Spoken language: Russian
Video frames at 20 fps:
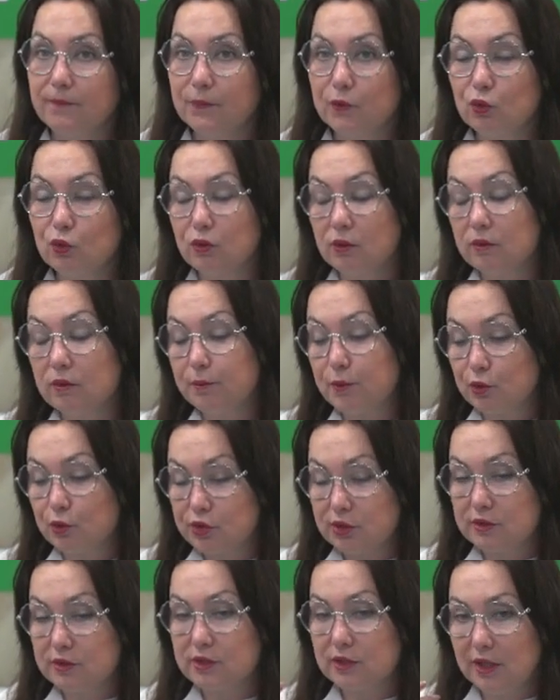ну,
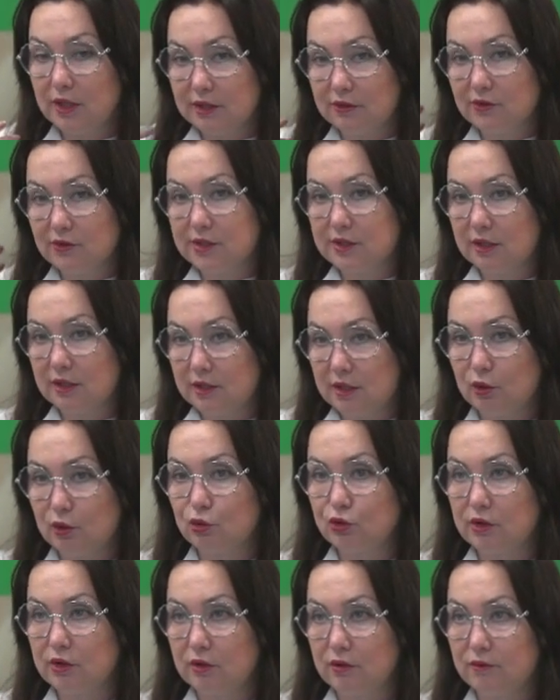просто складывается такая
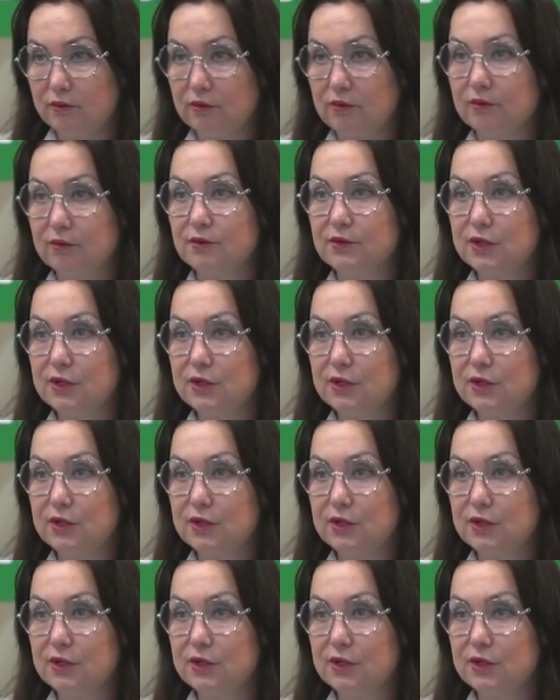уже э,